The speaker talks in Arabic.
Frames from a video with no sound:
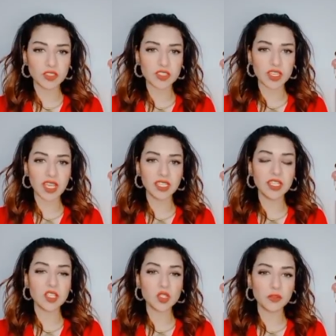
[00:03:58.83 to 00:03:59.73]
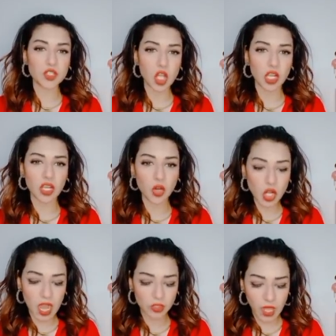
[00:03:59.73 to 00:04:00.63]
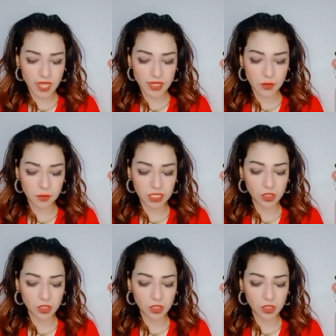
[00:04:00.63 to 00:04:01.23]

نظري خلينا نشوف ان شاء الله القرعه هتوقعنا مع مين